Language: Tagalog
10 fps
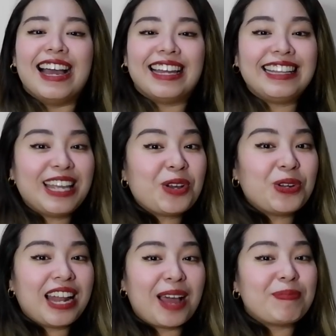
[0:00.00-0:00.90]
Hindi
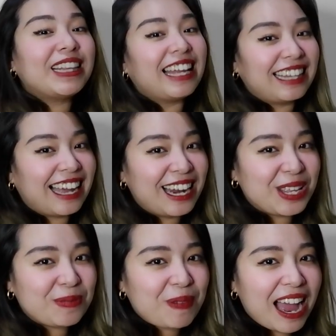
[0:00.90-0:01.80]
ko na
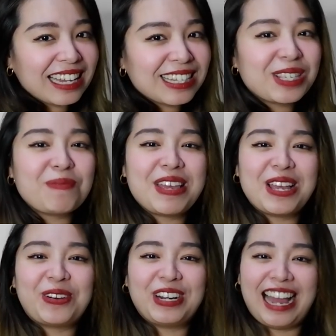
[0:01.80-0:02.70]
patatagalin pa,
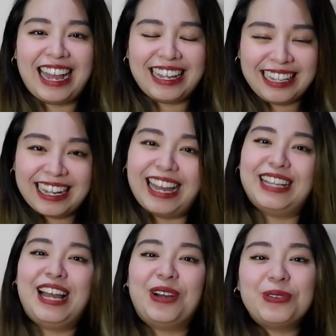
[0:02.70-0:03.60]
sasabihin ko na
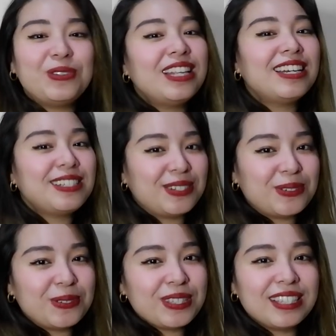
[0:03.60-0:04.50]
agad-agad. Ang unang
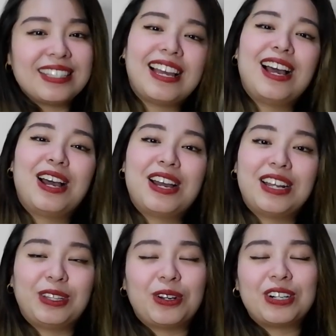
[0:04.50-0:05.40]
news, uh,
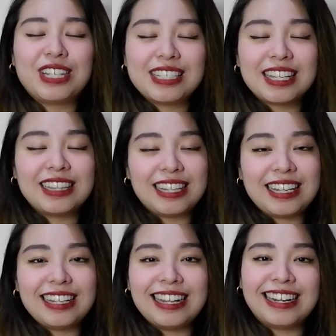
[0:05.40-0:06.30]
ito
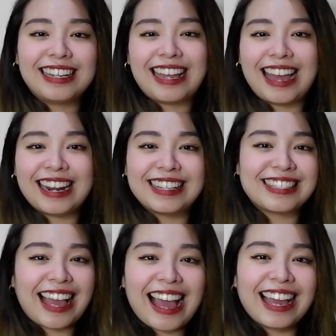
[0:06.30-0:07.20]
recently na nangyari
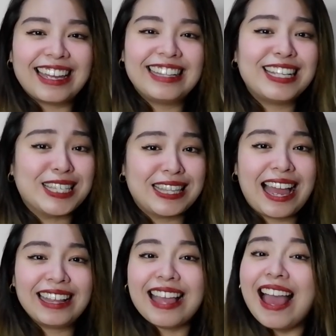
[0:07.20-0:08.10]
sa akin is
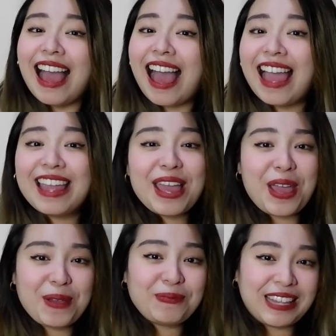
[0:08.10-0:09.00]
that I
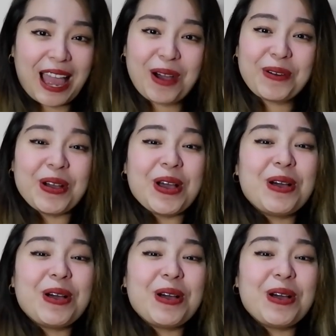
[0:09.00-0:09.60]
am now